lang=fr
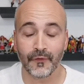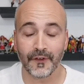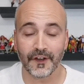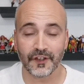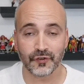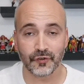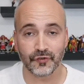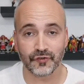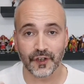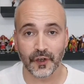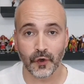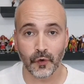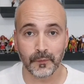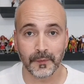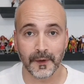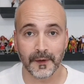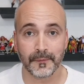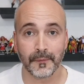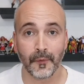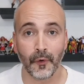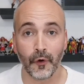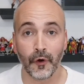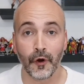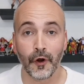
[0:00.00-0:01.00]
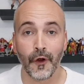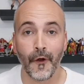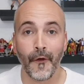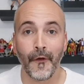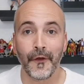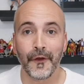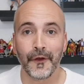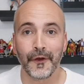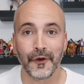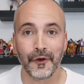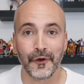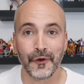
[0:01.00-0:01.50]
On va changer complètement
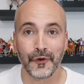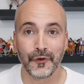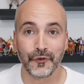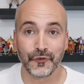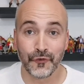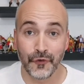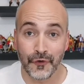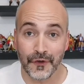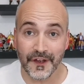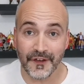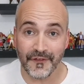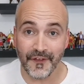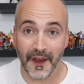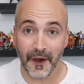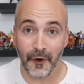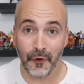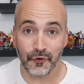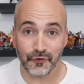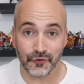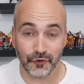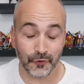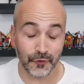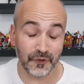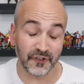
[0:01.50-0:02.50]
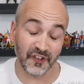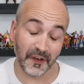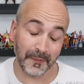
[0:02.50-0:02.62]
euh, d'univers aujourd'hui.